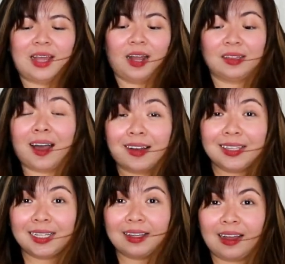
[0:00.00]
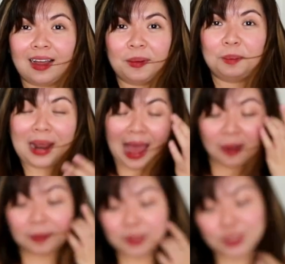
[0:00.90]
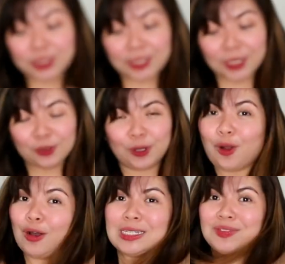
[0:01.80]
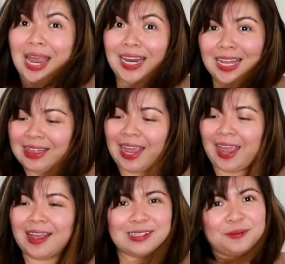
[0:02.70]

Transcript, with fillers: nakatuck din na black shirt or long sleeves, anything.